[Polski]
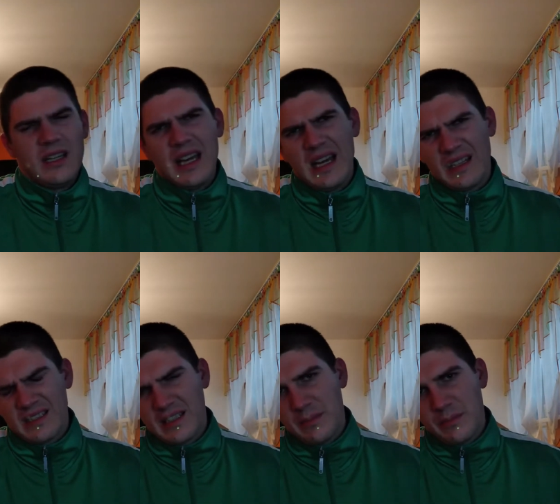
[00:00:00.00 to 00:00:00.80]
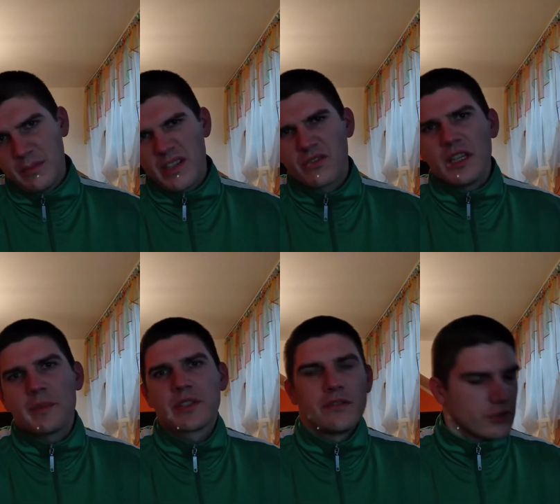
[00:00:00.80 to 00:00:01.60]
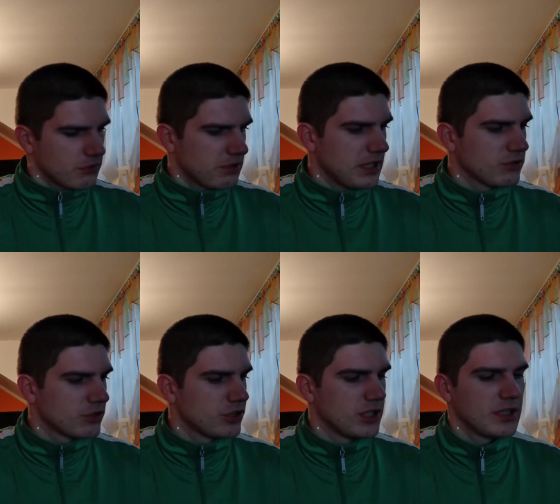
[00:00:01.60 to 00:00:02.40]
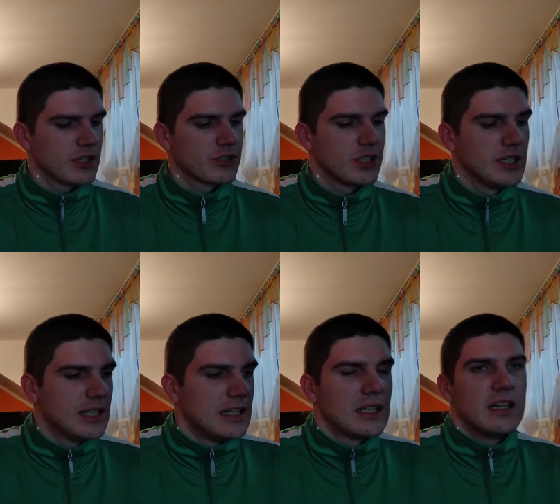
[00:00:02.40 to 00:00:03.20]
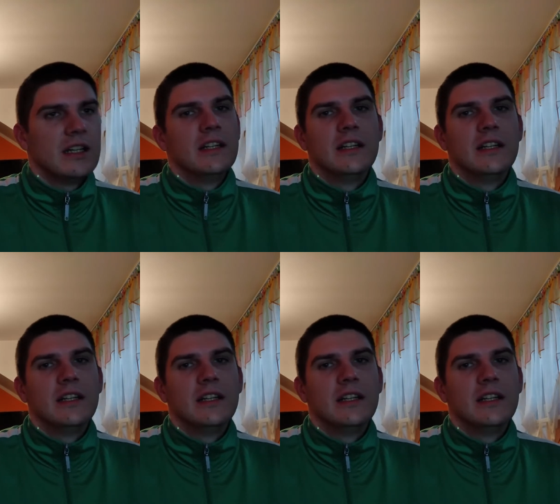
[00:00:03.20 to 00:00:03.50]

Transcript: Ja jestem bardzo kiepski w składaniu życzeń, także e,